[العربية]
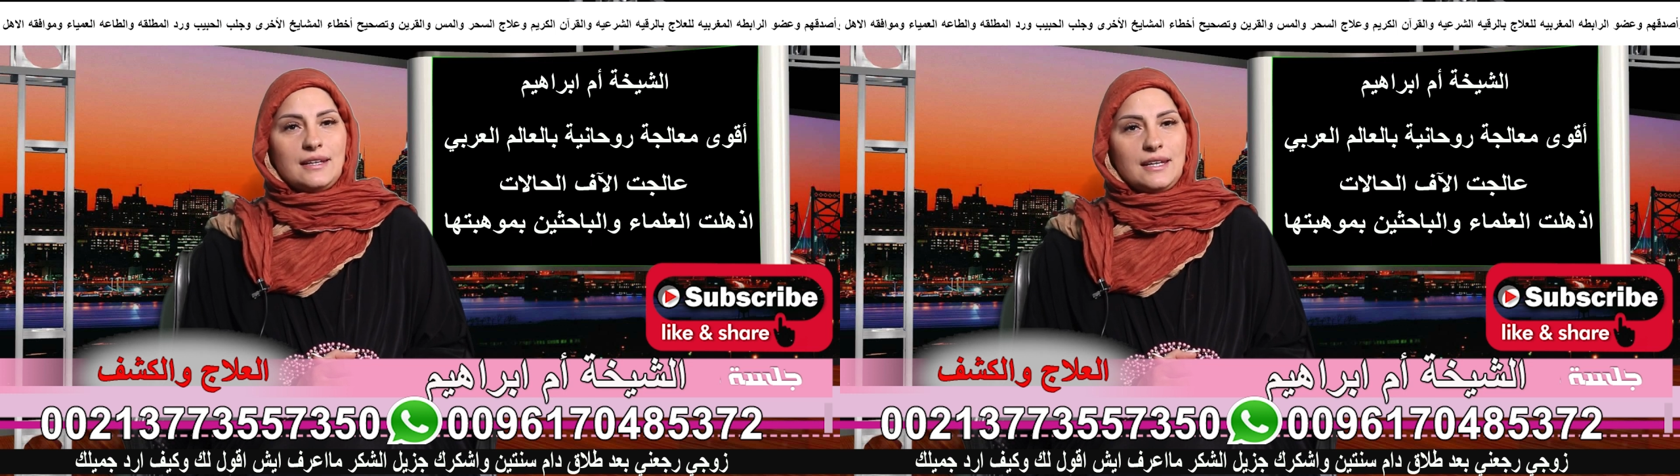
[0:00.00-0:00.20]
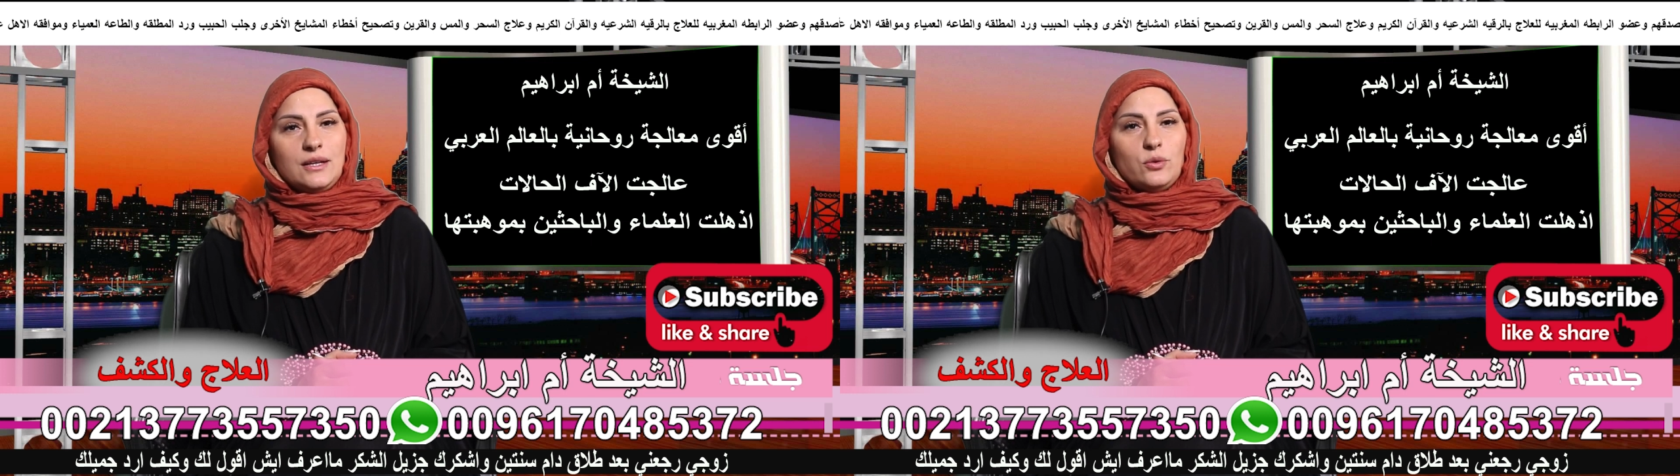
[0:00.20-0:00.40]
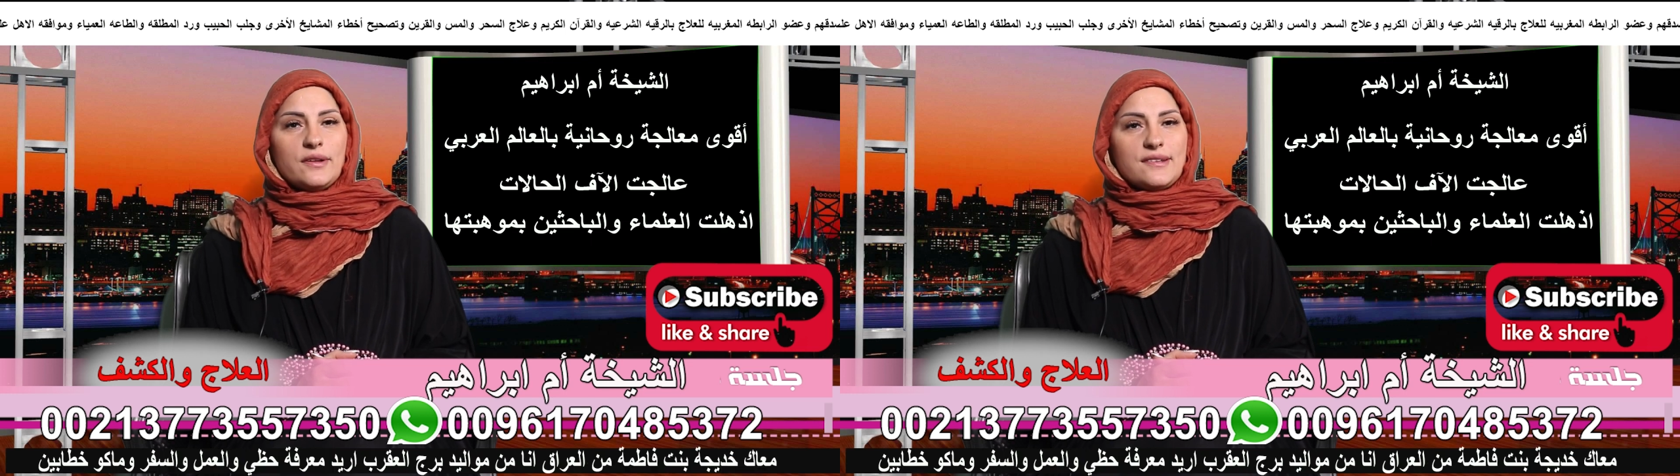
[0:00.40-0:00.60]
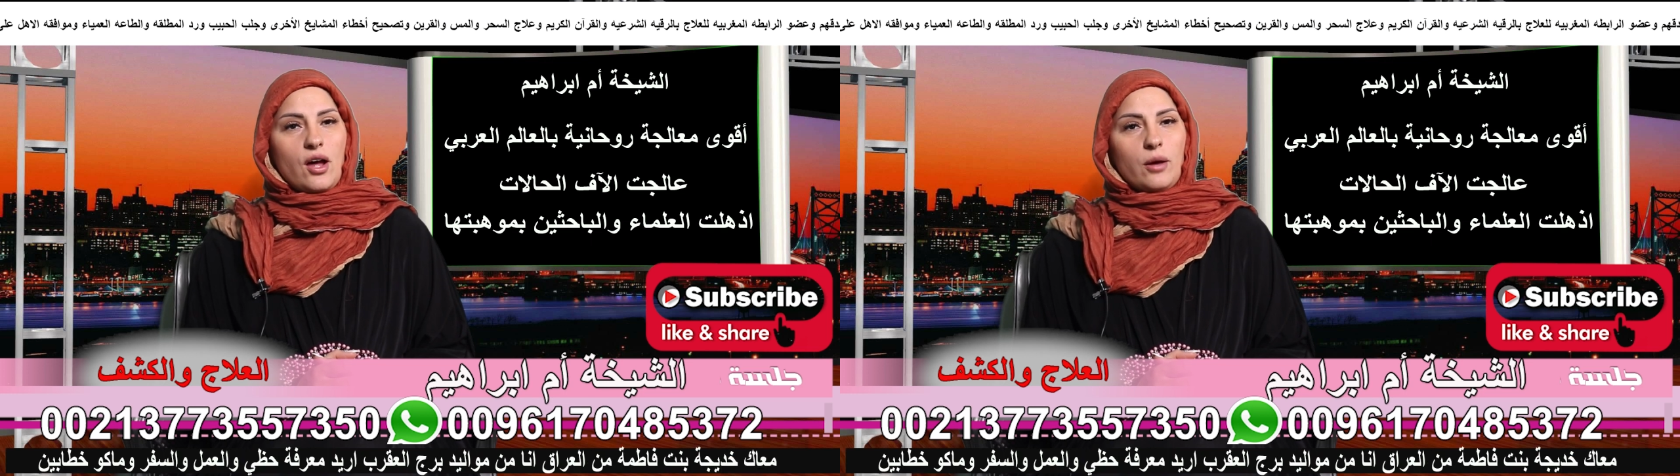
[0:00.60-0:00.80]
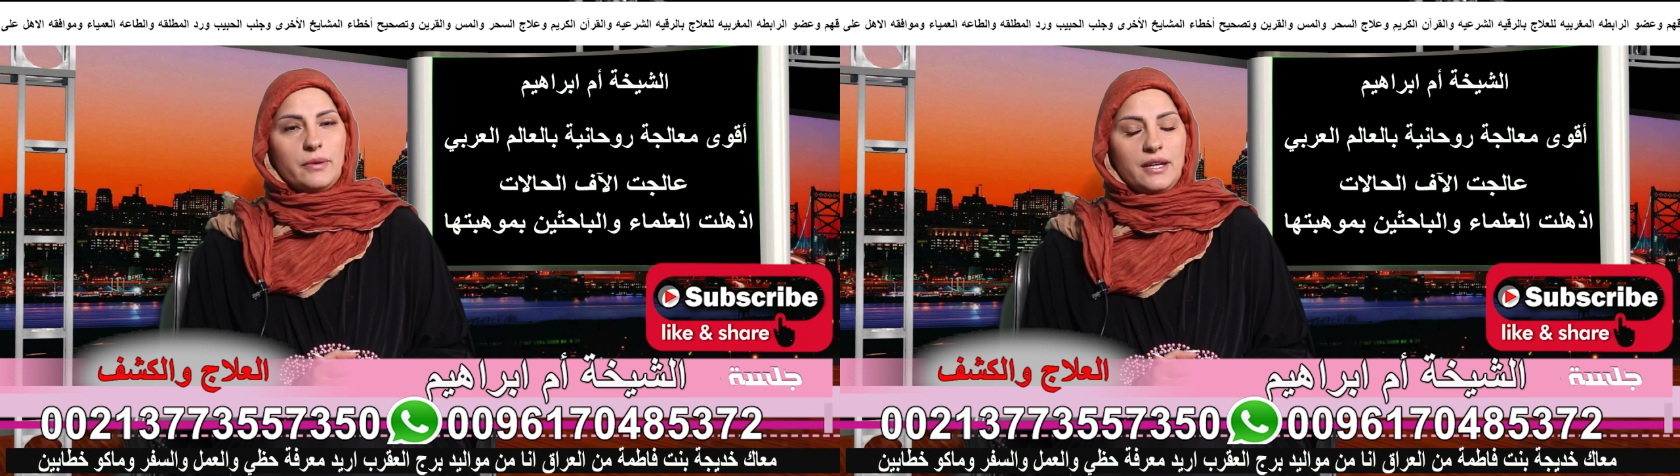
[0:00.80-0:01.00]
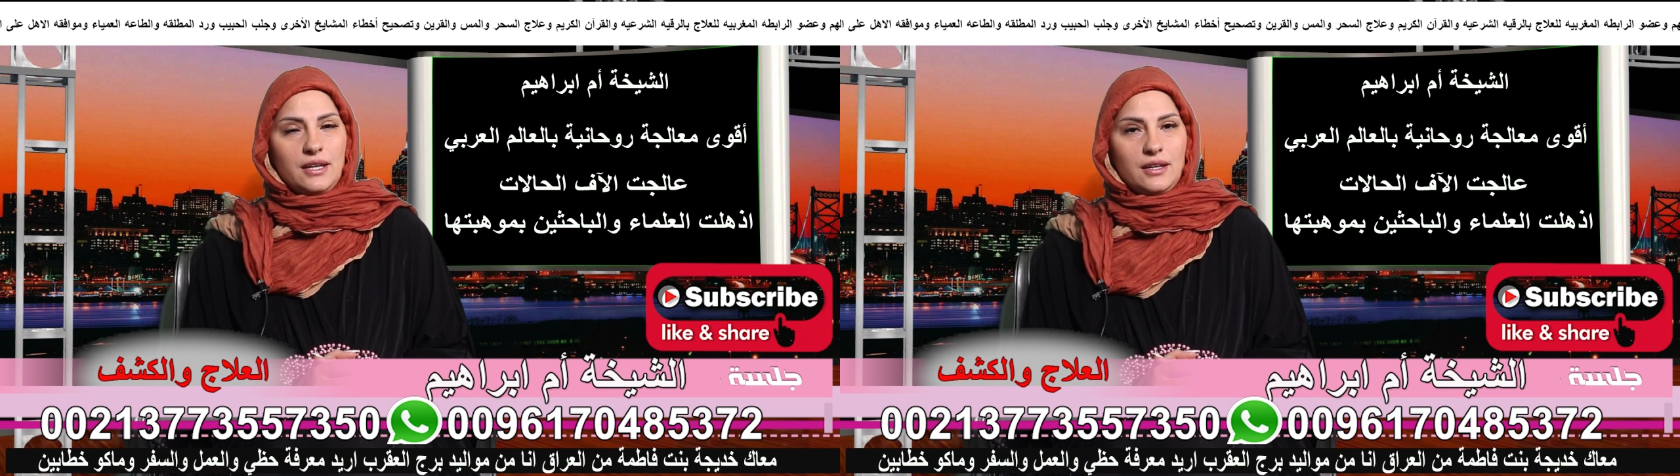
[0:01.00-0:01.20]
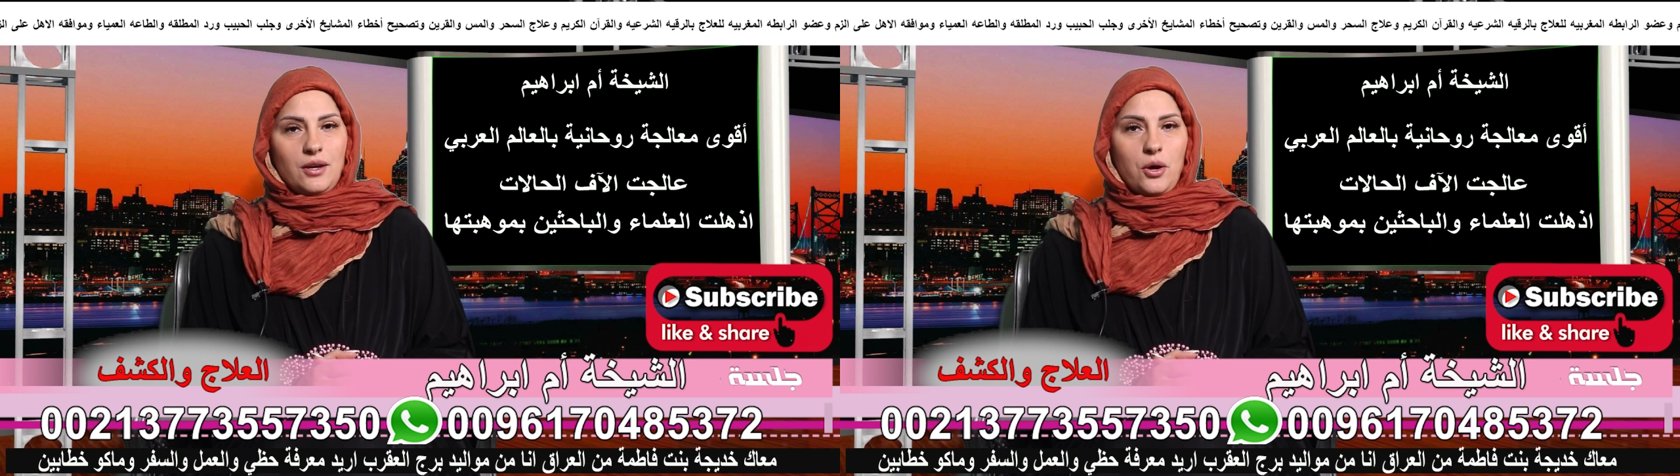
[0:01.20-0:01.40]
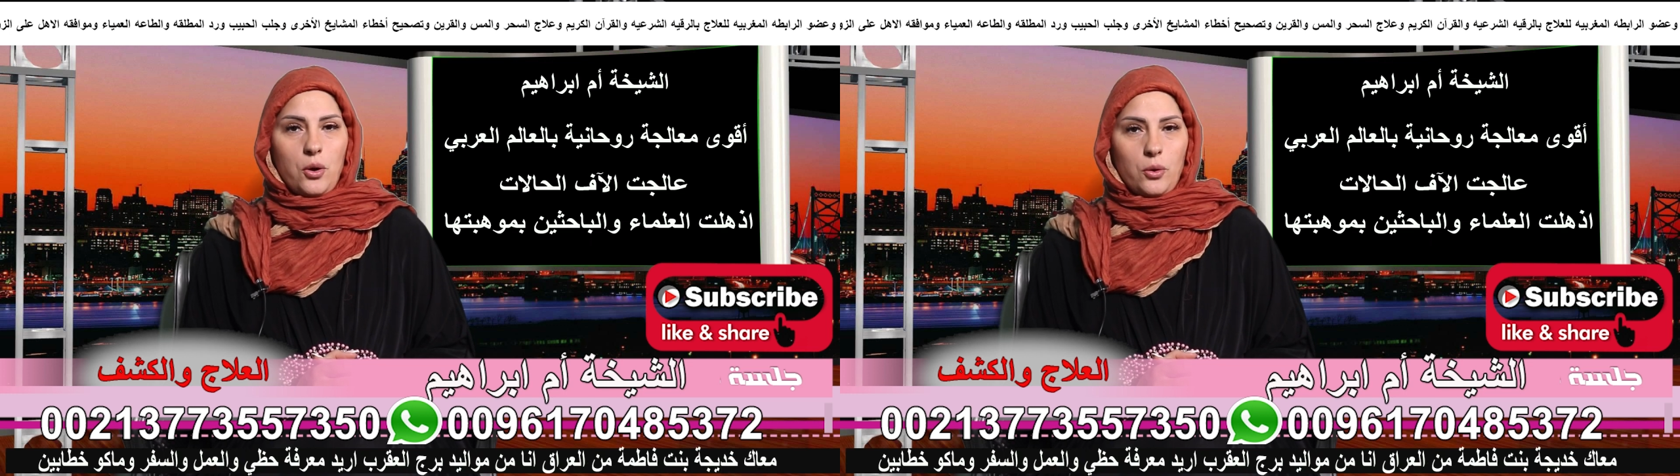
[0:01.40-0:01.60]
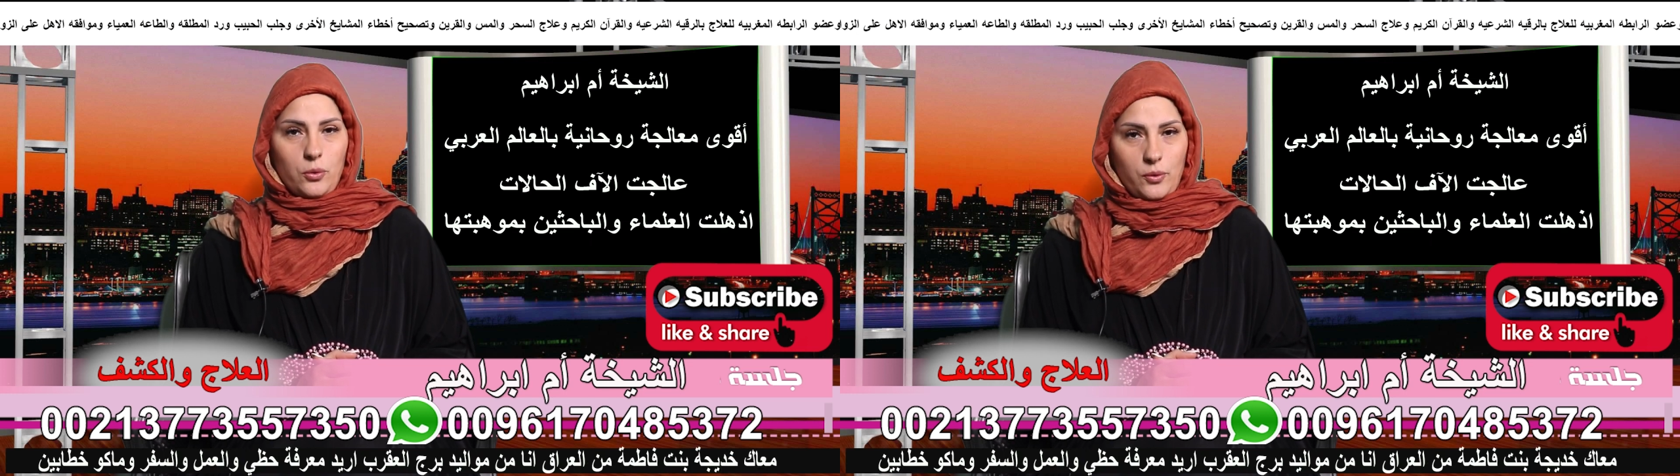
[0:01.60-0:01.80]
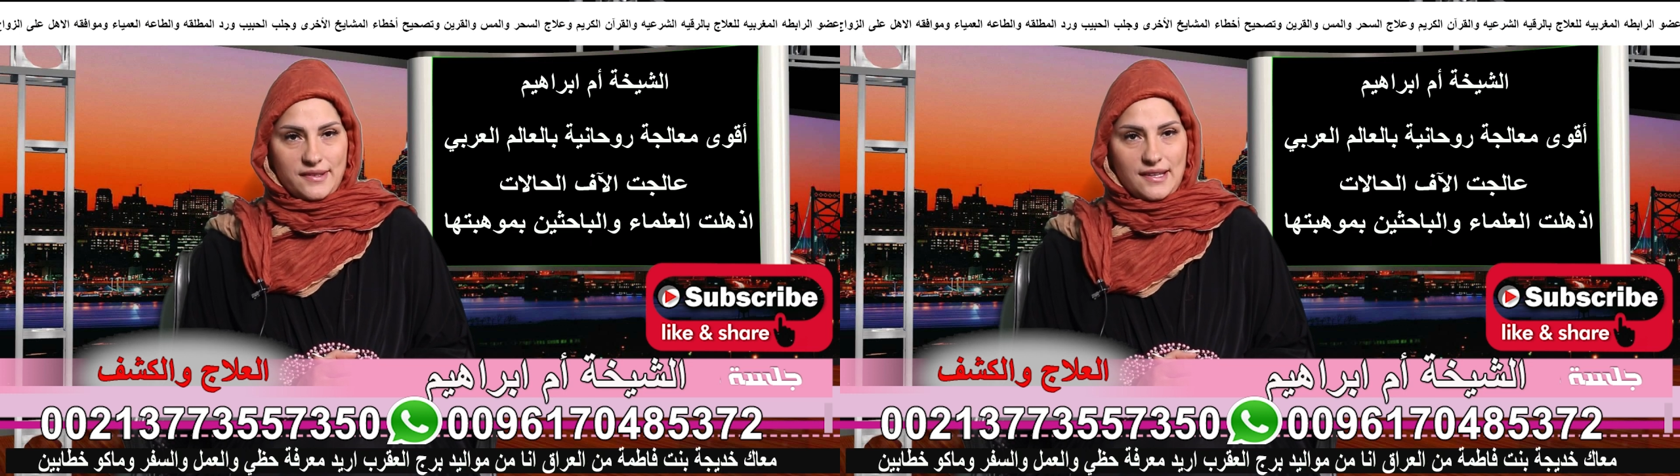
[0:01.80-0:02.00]
آله وصحبه
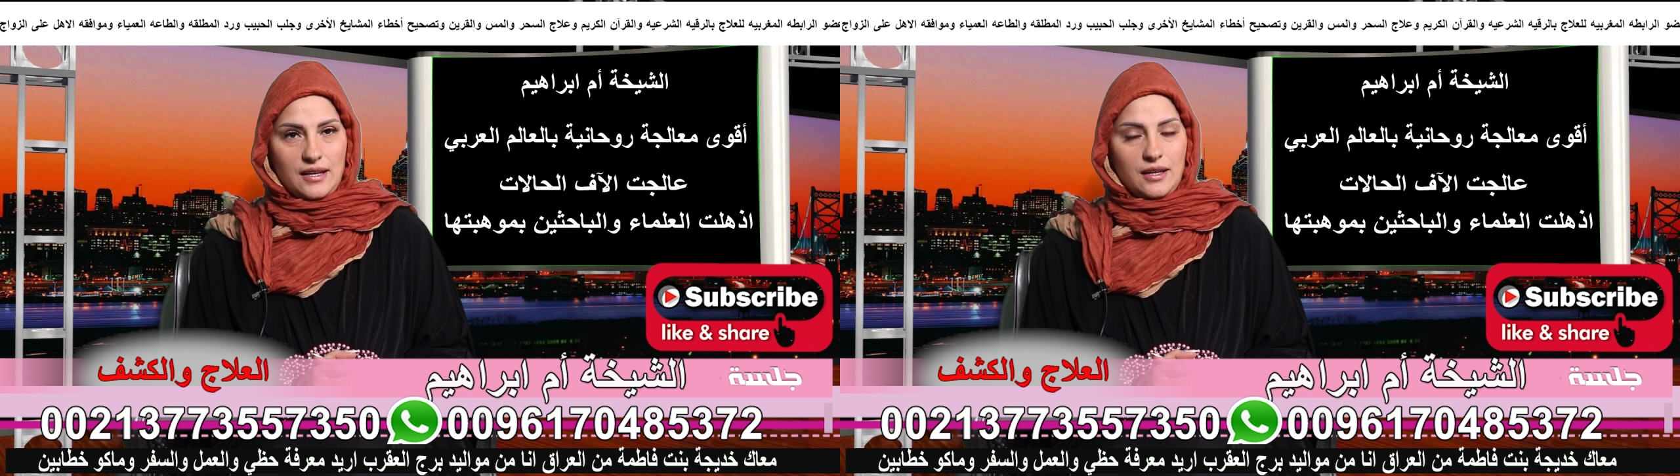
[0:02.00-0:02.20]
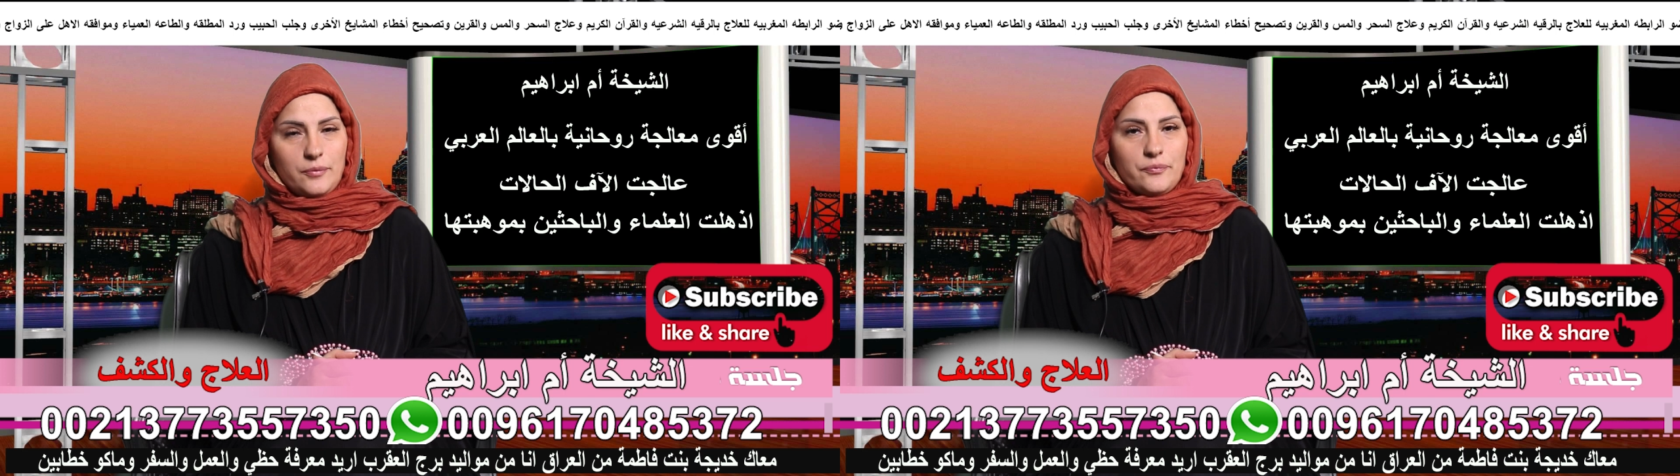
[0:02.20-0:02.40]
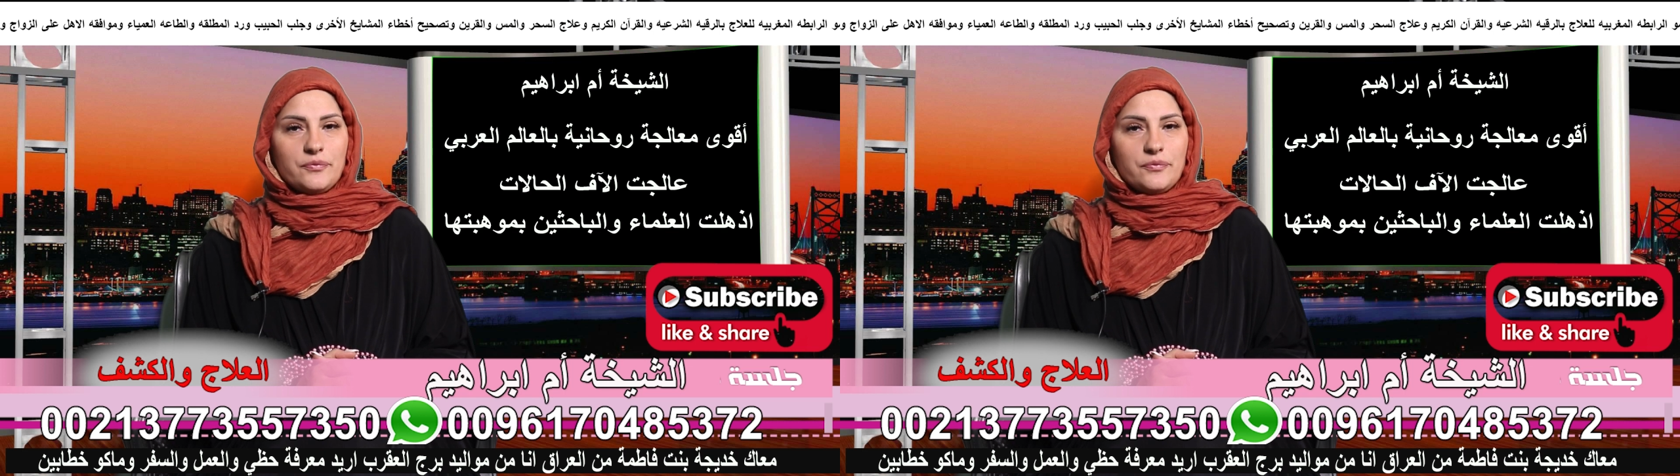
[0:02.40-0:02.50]
وسلم